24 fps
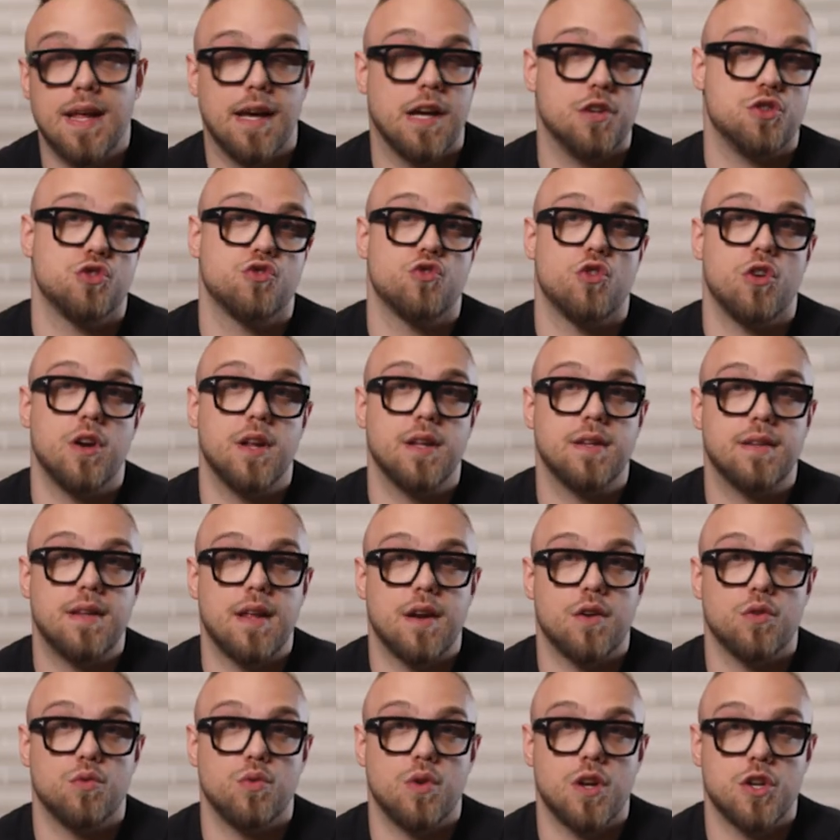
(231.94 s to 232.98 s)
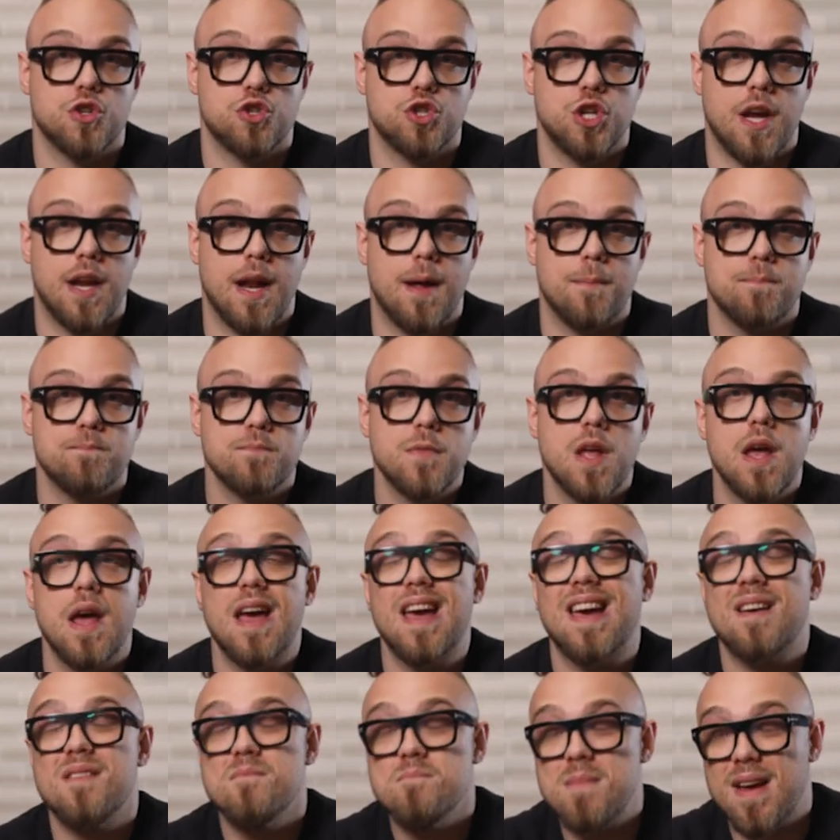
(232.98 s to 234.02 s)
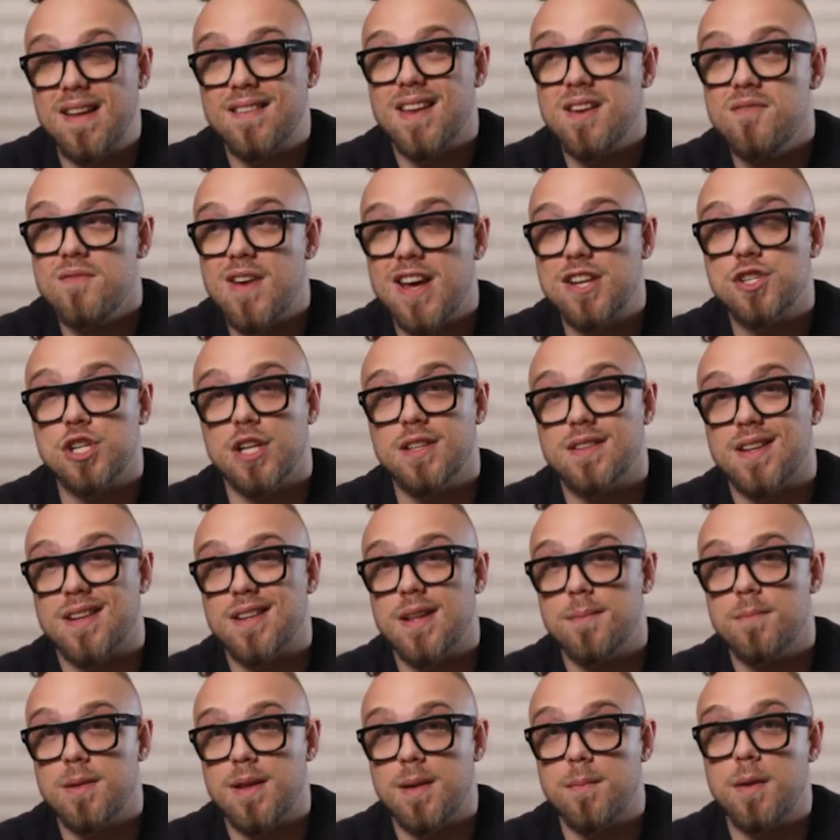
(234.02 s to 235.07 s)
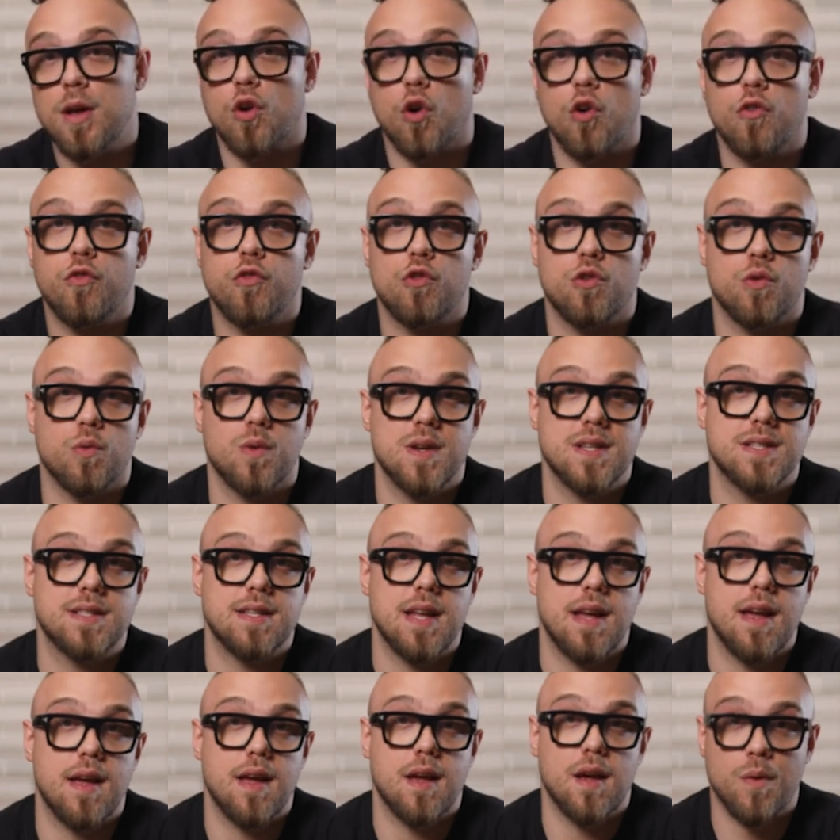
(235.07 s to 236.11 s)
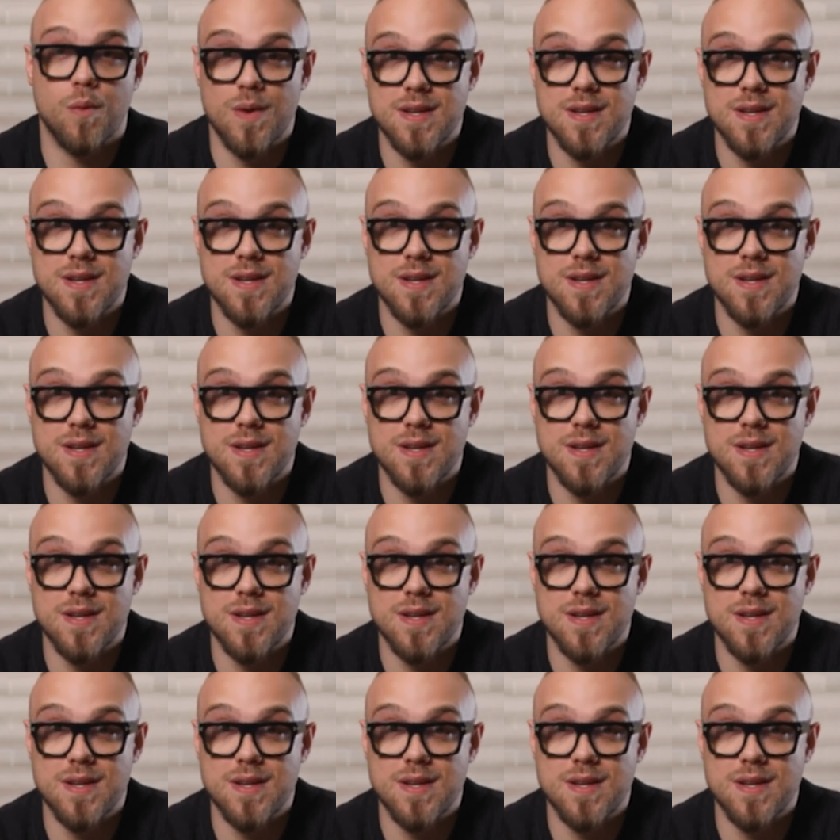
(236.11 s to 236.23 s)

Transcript: che ci sono all'interno di una scena. Mentre invece altri tipi di microfono queste,